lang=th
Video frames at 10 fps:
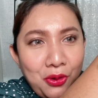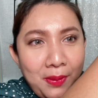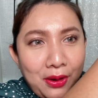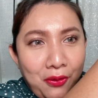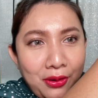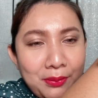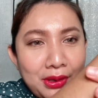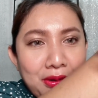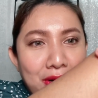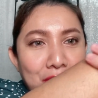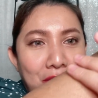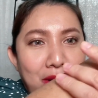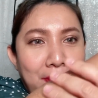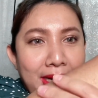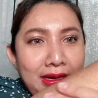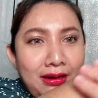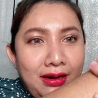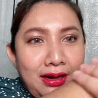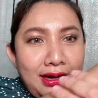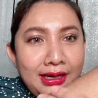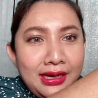บๆแบบขนมันก็ล่วงไปเลย